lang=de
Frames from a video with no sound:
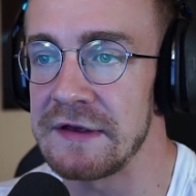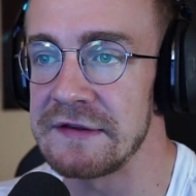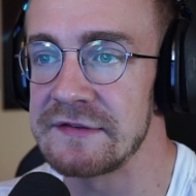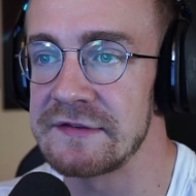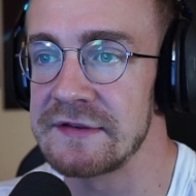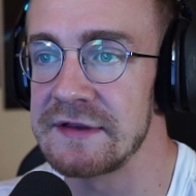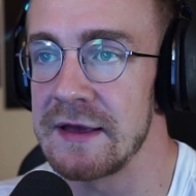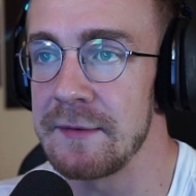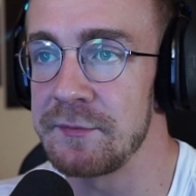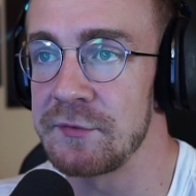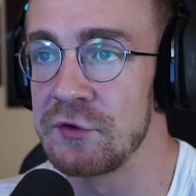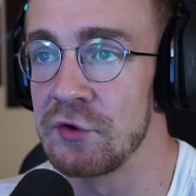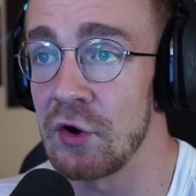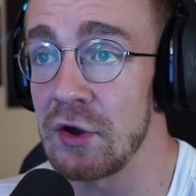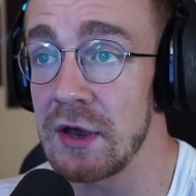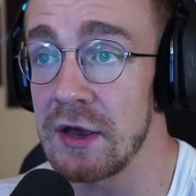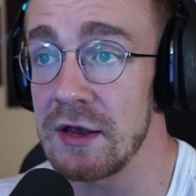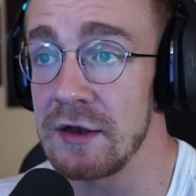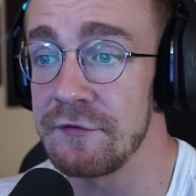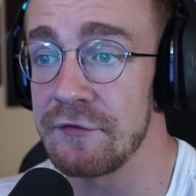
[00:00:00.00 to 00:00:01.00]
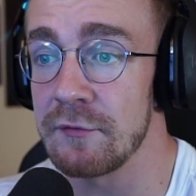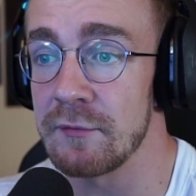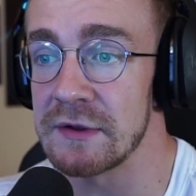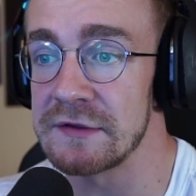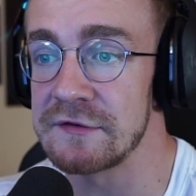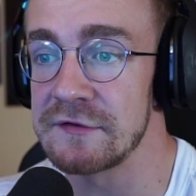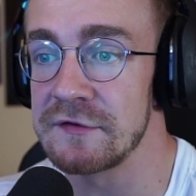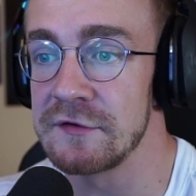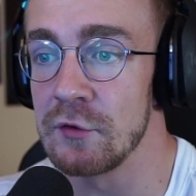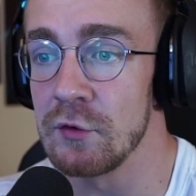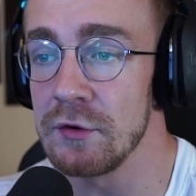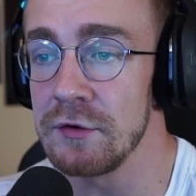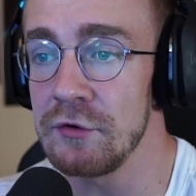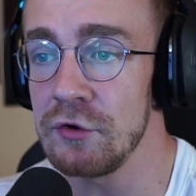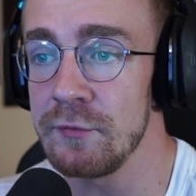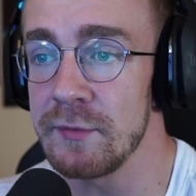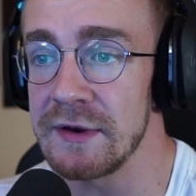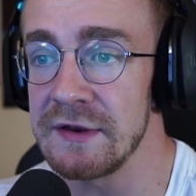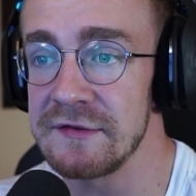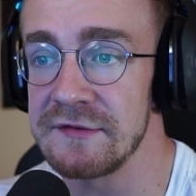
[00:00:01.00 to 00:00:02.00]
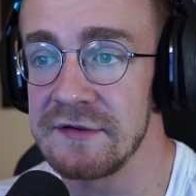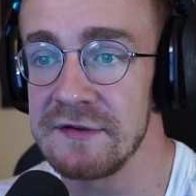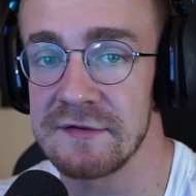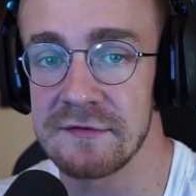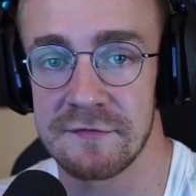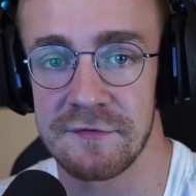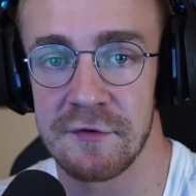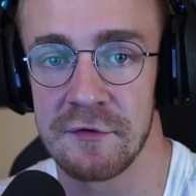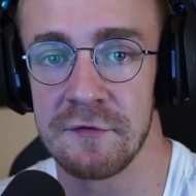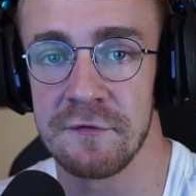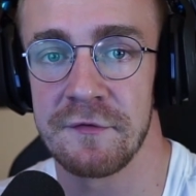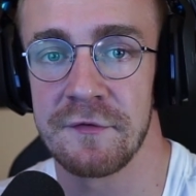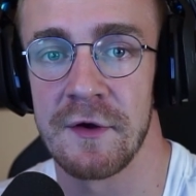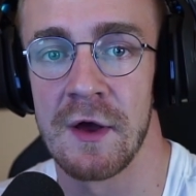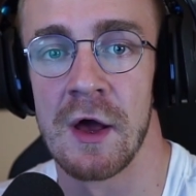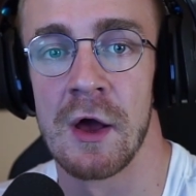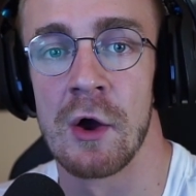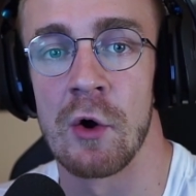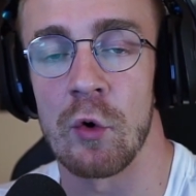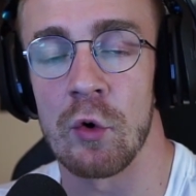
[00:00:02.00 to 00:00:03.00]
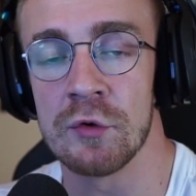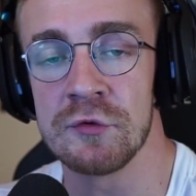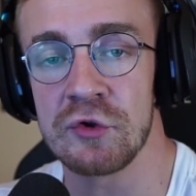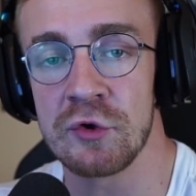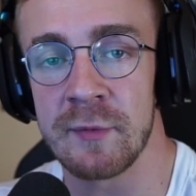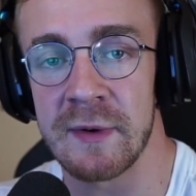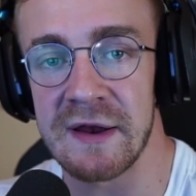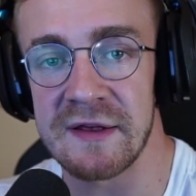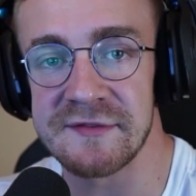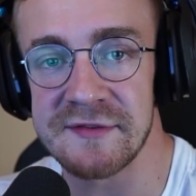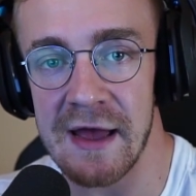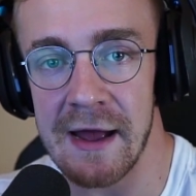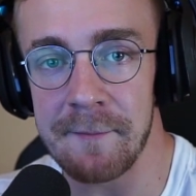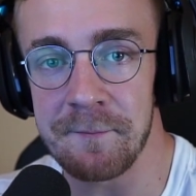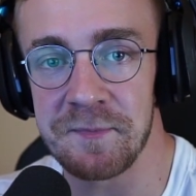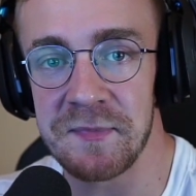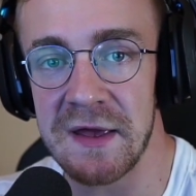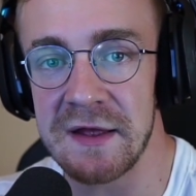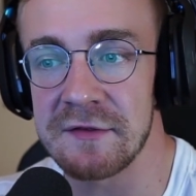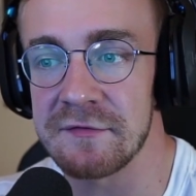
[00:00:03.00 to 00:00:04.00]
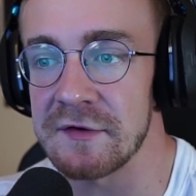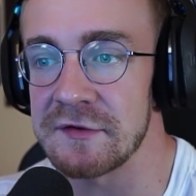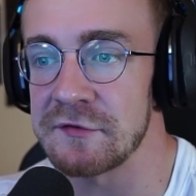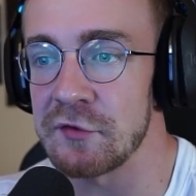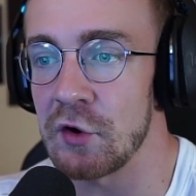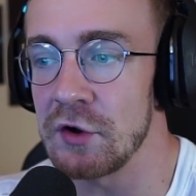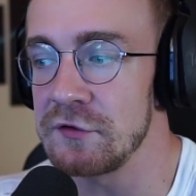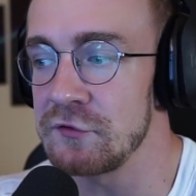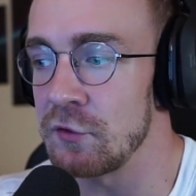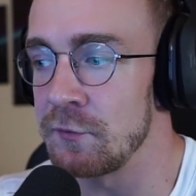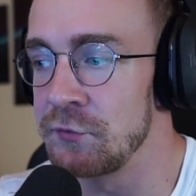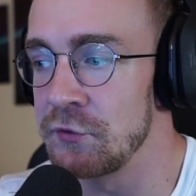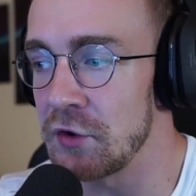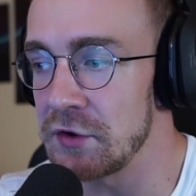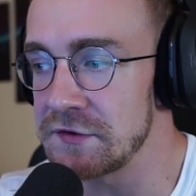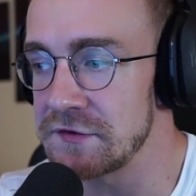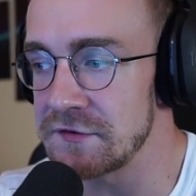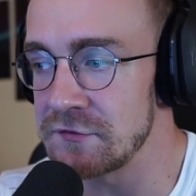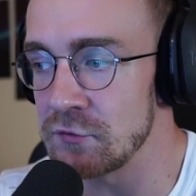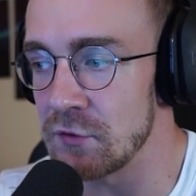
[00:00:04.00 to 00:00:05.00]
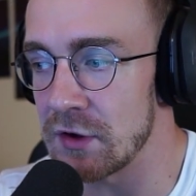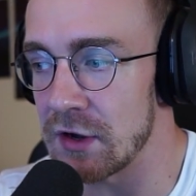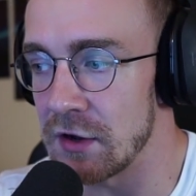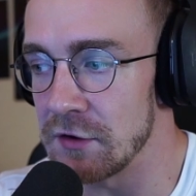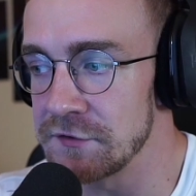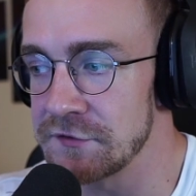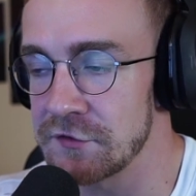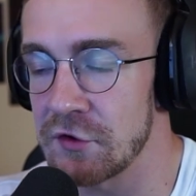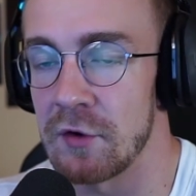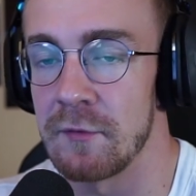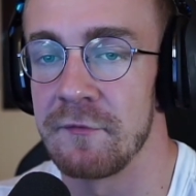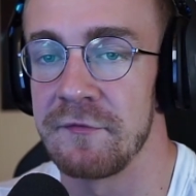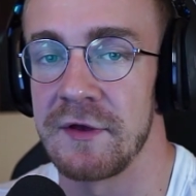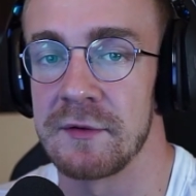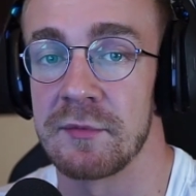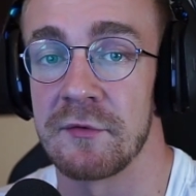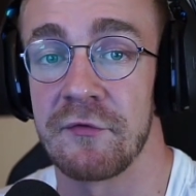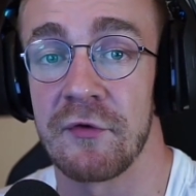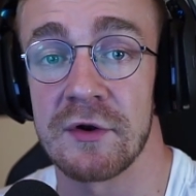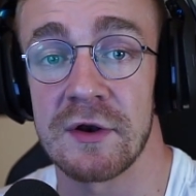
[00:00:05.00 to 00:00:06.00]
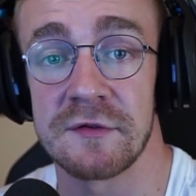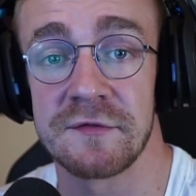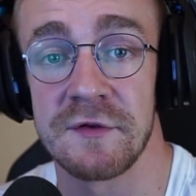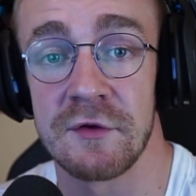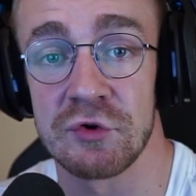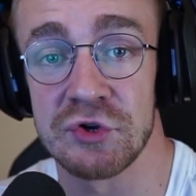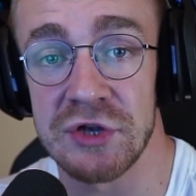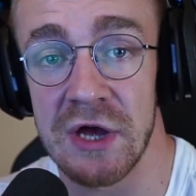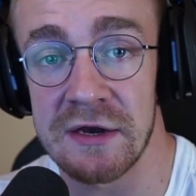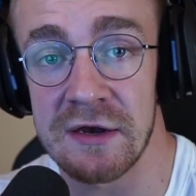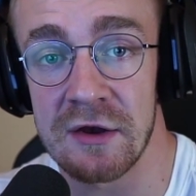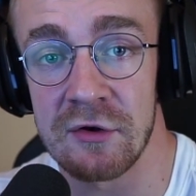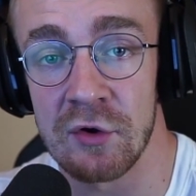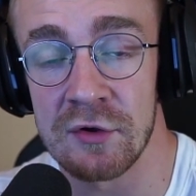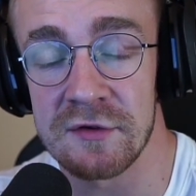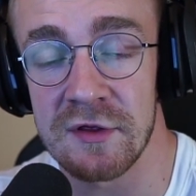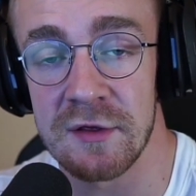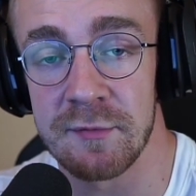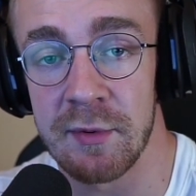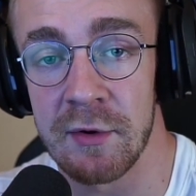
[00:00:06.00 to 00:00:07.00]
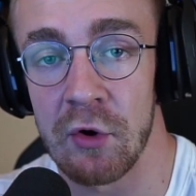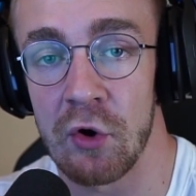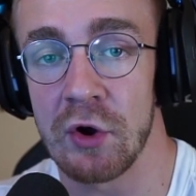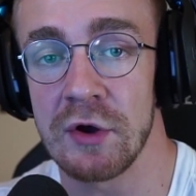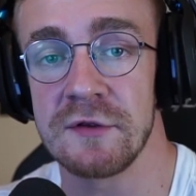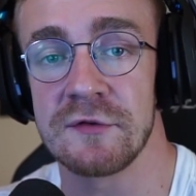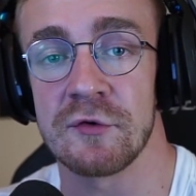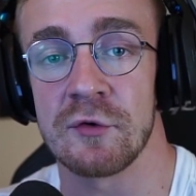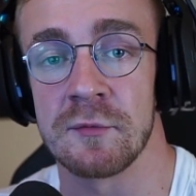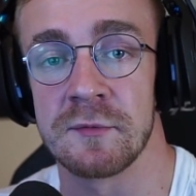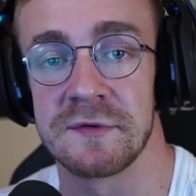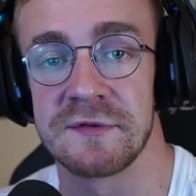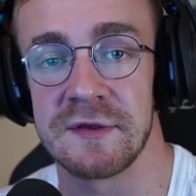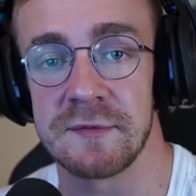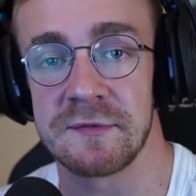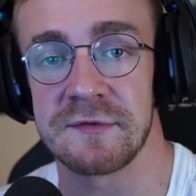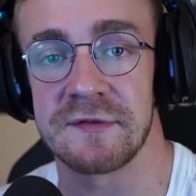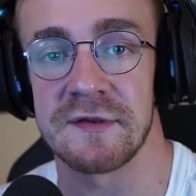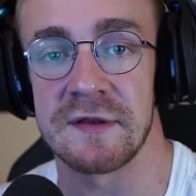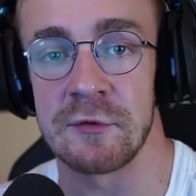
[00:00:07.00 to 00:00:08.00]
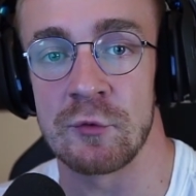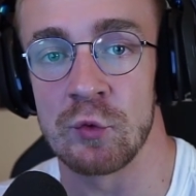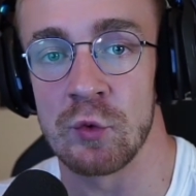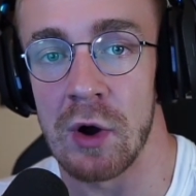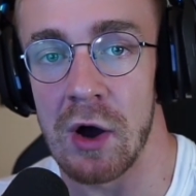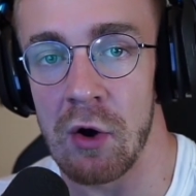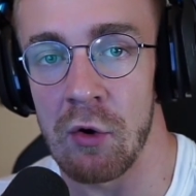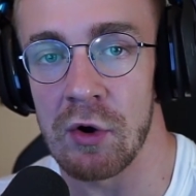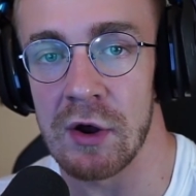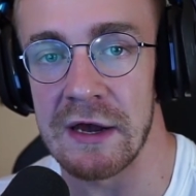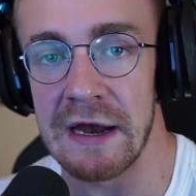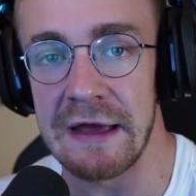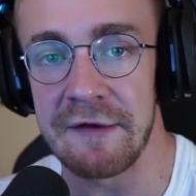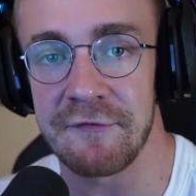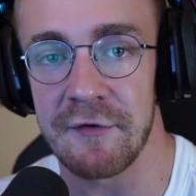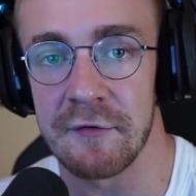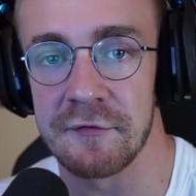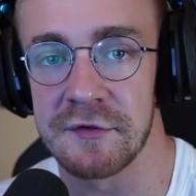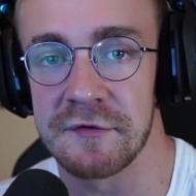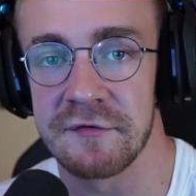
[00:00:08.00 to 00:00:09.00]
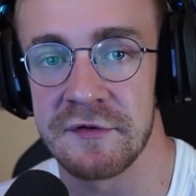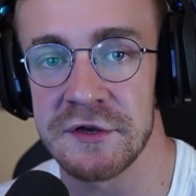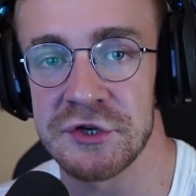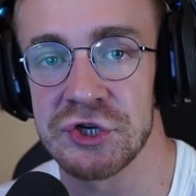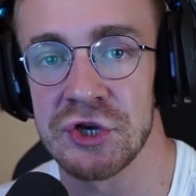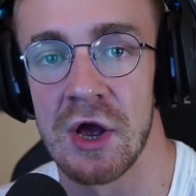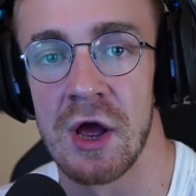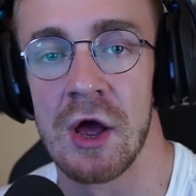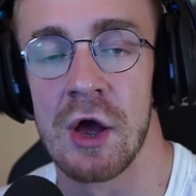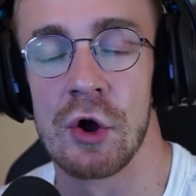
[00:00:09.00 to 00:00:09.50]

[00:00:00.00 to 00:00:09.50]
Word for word: Es gibt neue Informationen über die Season 5 und über das Update, was heute um 19 Uhr rauskommen wird. Bevor das Video startet, Leute, ich bin heute um 17 Uhr auch live auf Twitch.